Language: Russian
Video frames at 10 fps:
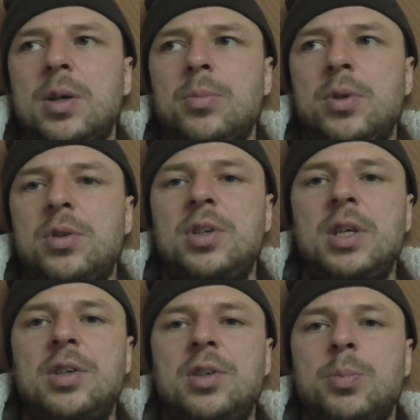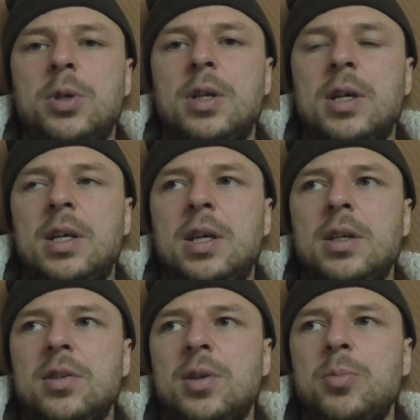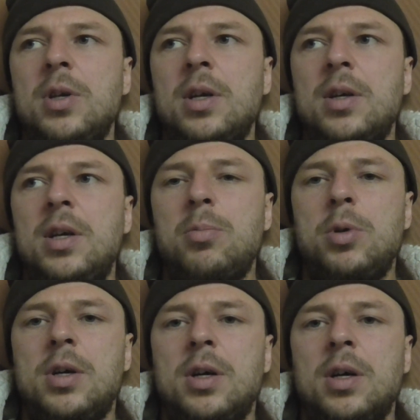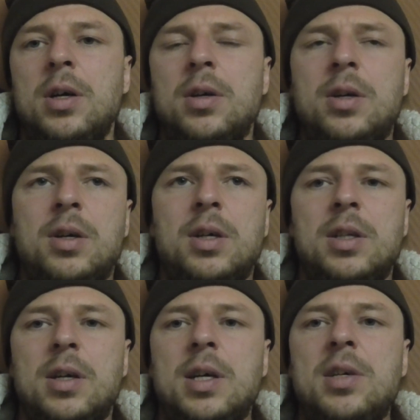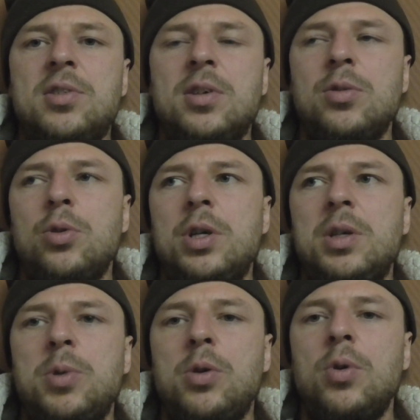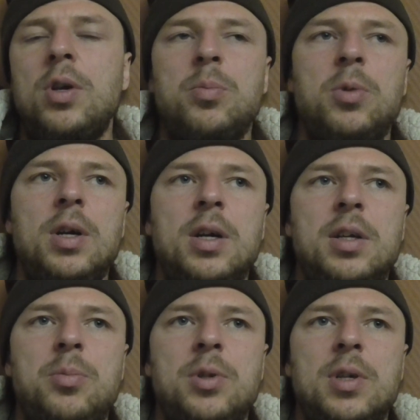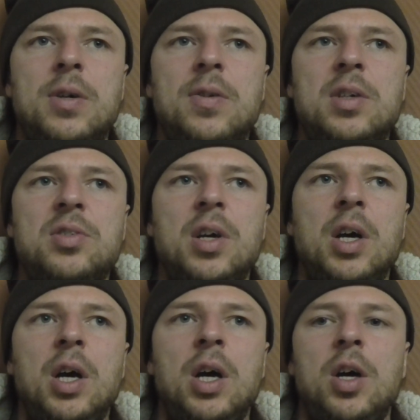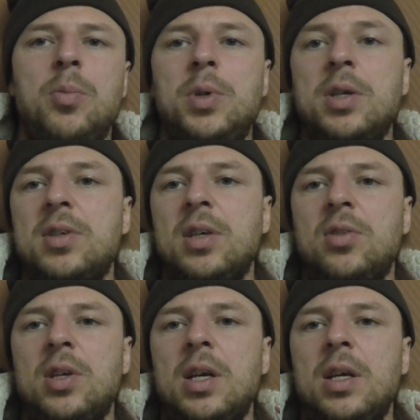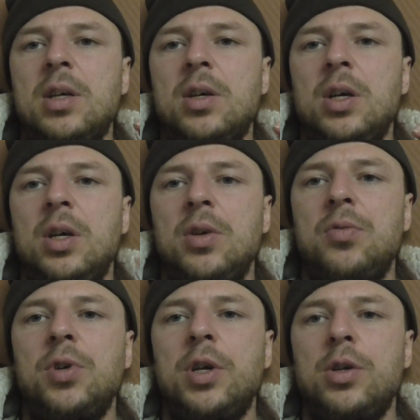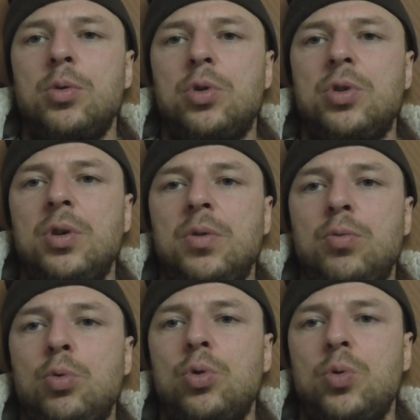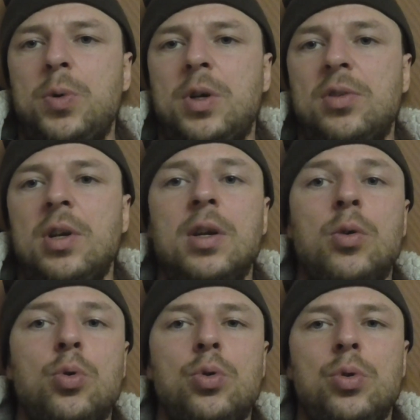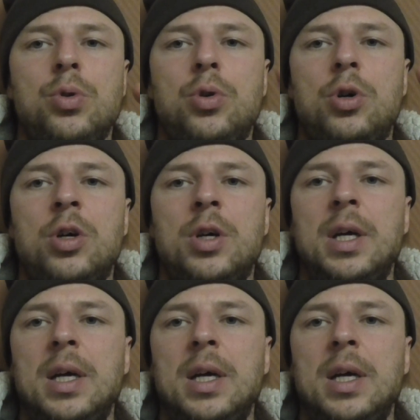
там, и, и типа дорогие, на самом деле, реплика какая-то Кайзер, но они прикольные были, они мне нравились. Мне сказали их выкинуть в урну, показали на урну, но